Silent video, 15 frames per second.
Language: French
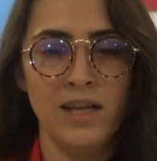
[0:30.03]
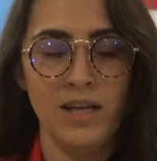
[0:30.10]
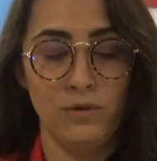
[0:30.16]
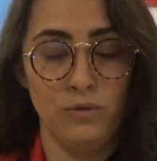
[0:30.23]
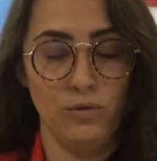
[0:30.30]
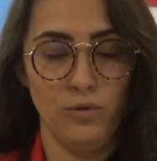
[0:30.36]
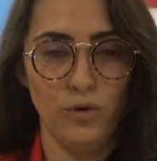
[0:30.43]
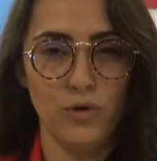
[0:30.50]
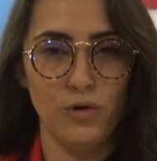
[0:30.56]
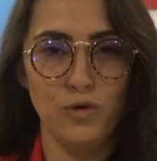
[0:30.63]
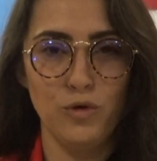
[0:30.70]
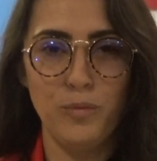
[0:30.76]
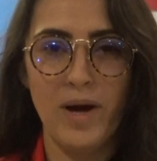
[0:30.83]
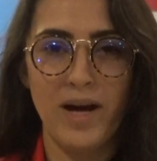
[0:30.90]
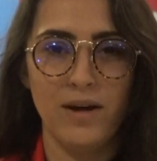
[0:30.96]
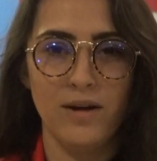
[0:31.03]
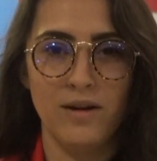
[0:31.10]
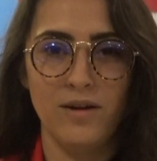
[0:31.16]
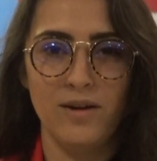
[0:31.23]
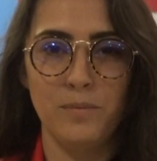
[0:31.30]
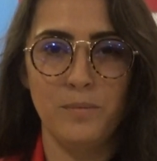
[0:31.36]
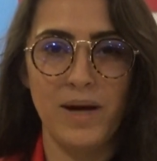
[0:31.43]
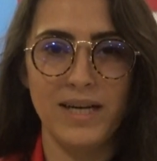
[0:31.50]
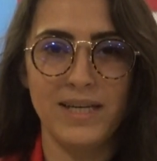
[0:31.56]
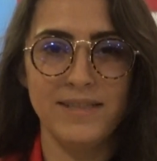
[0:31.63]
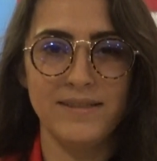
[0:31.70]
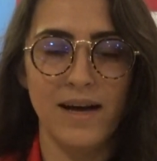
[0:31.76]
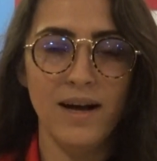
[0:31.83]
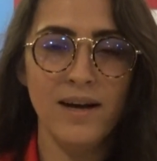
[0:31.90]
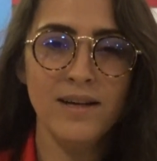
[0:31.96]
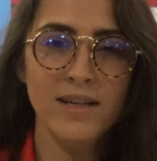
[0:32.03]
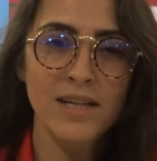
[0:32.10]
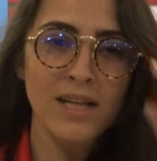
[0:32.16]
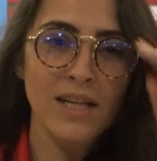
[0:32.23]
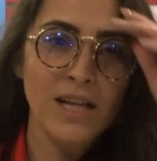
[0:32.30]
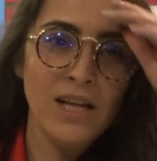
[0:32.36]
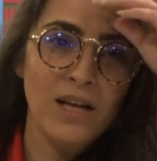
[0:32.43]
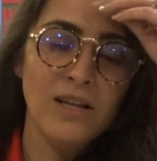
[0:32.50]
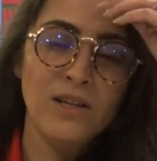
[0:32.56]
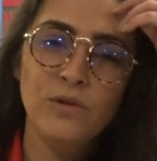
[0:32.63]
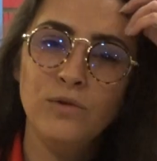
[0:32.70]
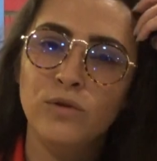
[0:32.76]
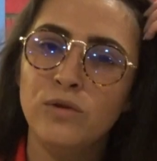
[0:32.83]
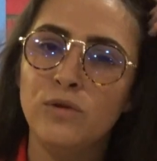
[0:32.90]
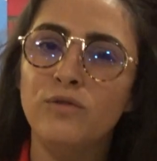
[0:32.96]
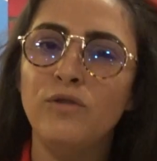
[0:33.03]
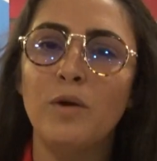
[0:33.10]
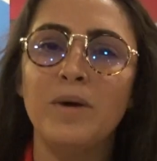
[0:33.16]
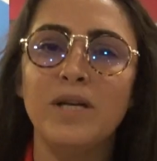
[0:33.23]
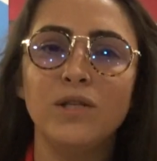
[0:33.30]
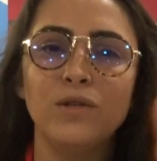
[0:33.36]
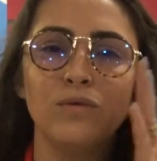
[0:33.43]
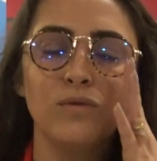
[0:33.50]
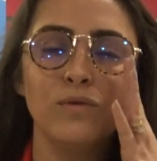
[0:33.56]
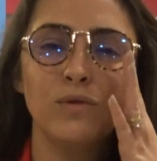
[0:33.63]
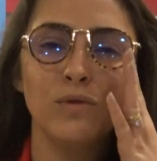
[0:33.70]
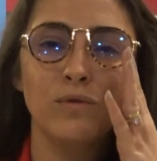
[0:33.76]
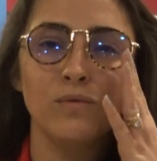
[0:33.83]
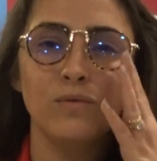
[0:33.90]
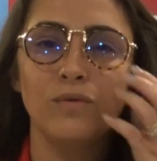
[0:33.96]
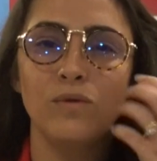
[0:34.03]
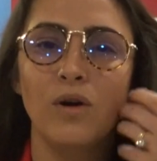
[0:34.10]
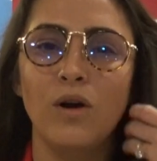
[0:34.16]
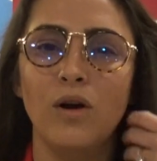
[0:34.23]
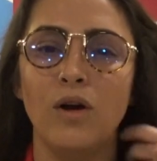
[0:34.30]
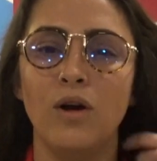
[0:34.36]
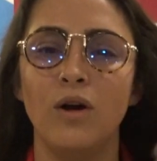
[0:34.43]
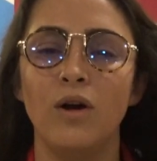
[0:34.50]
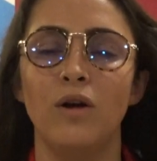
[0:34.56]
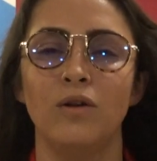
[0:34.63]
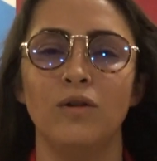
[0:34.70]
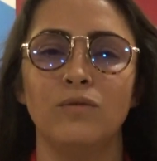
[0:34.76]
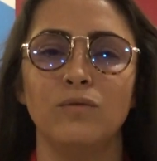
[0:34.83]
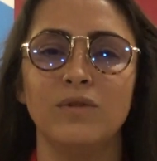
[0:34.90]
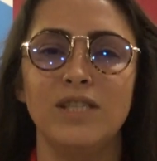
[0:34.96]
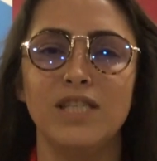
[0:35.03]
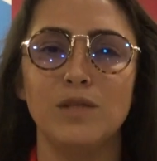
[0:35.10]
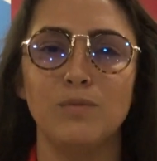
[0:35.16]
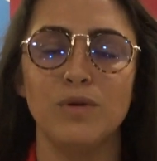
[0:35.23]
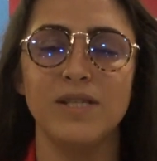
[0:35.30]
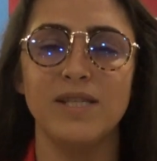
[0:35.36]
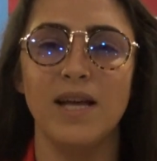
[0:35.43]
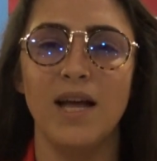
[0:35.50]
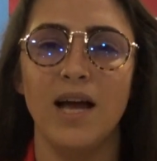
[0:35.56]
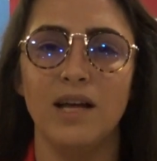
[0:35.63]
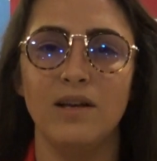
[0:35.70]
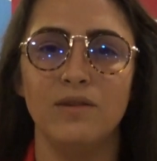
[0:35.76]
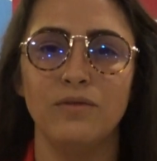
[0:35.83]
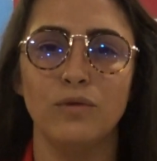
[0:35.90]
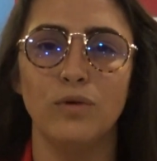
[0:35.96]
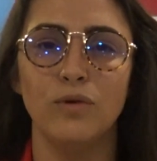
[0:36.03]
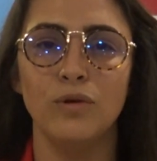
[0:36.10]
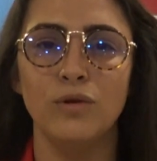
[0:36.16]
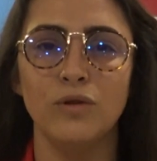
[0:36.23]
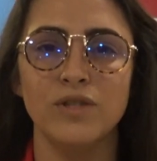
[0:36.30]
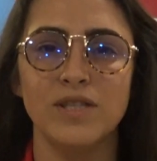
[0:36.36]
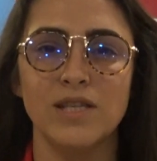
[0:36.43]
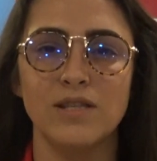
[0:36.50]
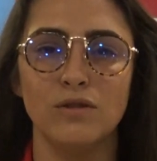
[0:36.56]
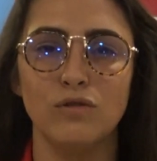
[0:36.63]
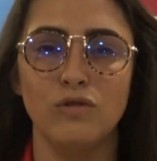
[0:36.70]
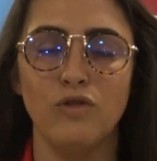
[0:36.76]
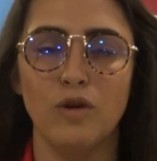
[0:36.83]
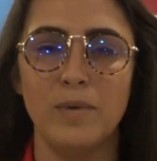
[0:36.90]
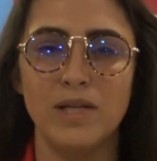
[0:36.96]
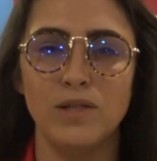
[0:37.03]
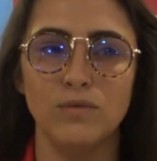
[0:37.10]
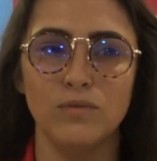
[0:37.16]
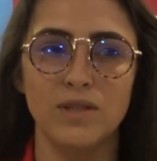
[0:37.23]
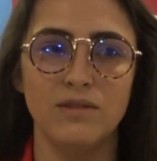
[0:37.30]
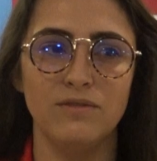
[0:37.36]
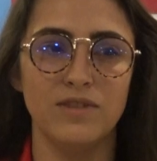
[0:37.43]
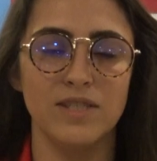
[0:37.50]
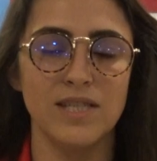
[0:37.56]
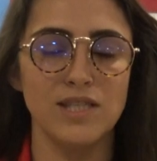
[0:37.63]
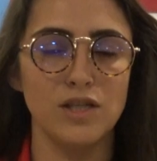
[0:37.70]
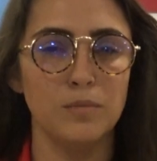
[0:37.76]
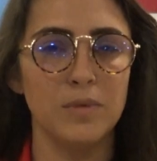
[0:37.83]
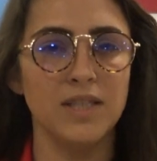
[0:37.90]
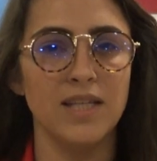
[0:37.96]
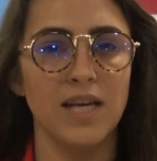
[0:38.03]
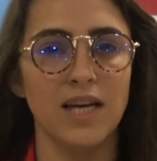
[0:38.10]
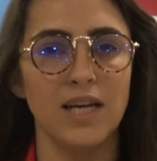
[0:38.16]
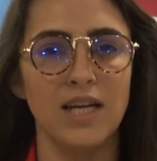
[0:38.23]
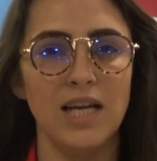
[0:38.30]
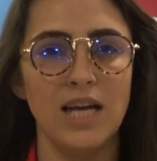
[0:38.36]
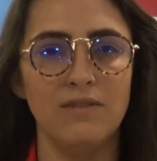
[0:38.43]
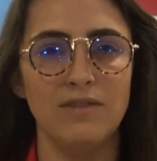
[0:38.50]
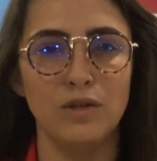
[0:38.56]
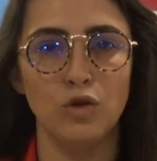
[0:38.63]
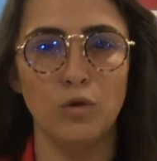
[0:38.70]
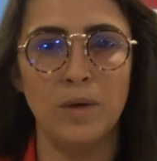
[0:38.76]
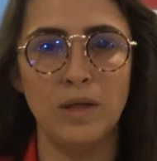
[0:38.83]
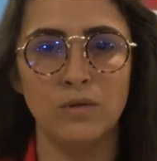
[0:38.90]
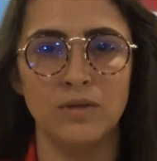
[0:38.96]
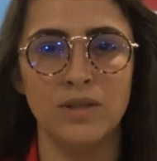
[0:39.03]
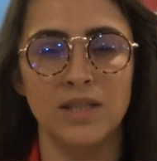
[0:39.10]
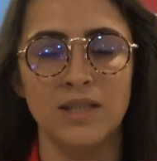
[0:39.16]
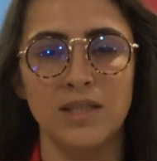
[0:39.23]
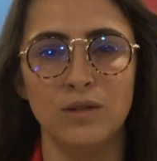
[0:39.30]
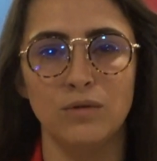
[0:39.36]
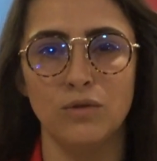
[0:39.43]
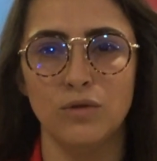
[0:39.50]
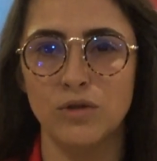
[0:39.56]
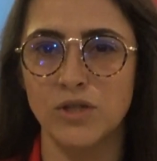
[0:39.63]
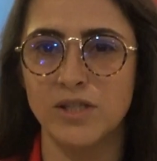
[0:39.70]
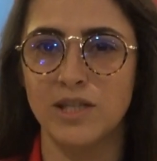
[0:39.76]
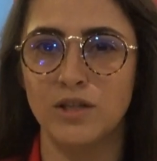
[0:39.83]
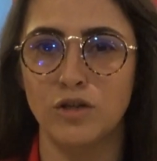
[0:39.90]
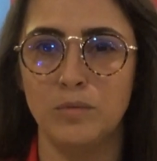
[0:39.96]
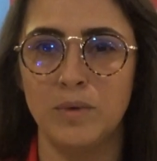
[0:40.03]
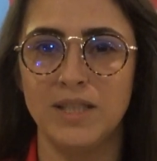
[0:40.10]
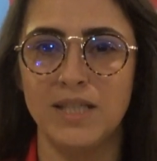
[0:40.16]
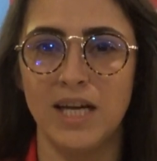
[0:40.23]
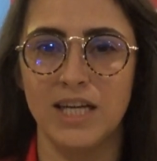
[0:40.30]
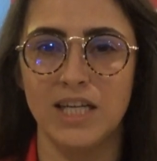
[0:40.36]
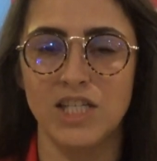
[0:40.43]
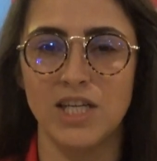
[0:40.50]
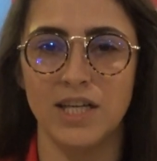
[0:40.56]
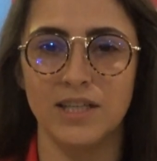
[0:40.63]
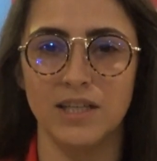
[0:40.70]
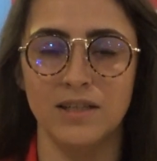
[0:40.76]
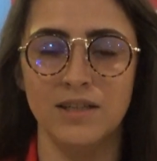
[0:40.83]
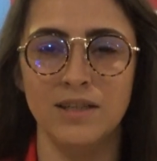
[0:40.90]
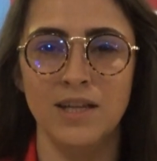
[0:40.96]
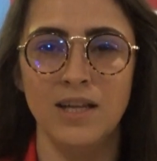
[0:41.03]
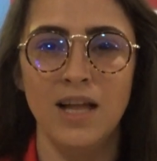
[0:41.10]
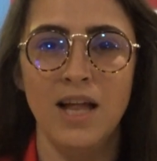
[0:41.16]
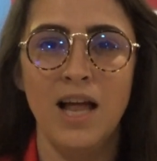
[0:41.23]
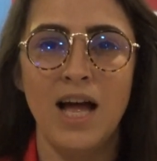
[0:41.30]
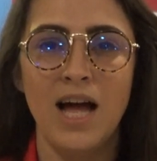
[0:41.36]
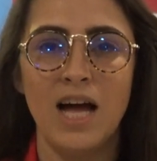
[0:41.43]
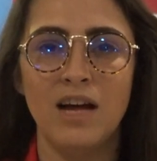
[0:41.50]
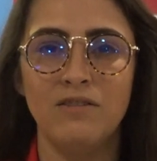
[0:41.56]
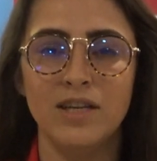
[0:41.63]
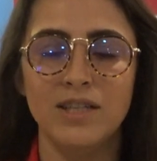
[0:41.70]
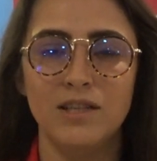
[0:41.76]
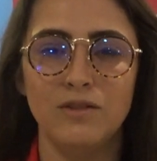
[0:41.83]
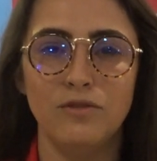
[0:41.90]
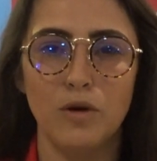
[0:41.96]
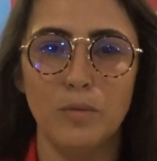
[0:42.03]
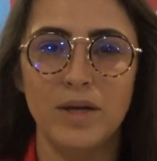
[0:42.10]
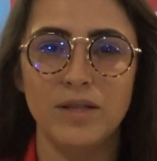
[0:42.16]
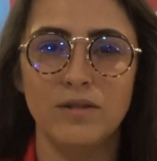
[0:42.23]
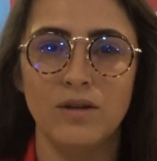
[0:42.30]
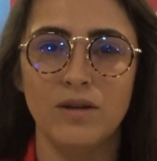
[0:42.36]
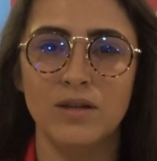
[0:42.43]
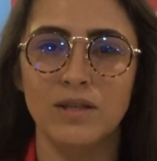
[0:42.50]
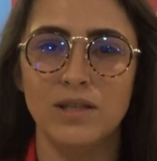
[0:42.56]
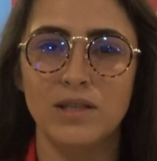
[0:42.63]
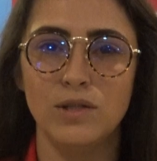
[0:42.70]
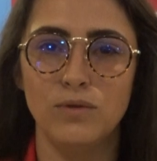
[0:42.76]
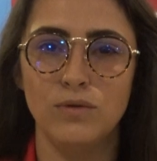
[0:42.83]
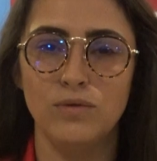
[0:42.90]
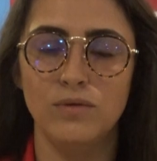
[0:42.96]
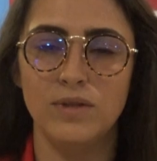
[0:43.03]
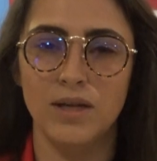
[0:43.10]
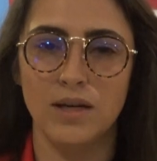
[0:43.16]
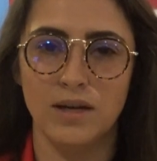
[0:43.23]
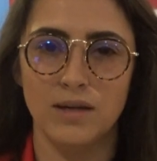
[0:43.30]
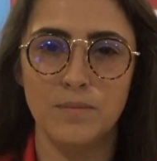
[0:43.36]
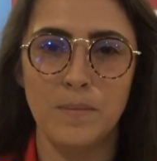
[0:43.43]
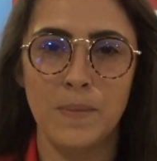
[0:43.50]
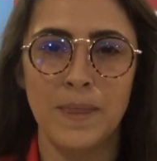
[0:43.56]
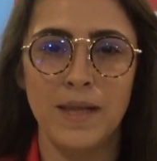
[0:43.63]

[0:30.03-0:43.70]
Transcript: est donc reconnu par, euh, par l'État. Nos formations sont euh, dispensées à Évreux dans un centre de formation qui fait 500 mètres carrés avec deux plateaux techniques de 250 mètres carrés chacun, avec des formateurs issus du terrain.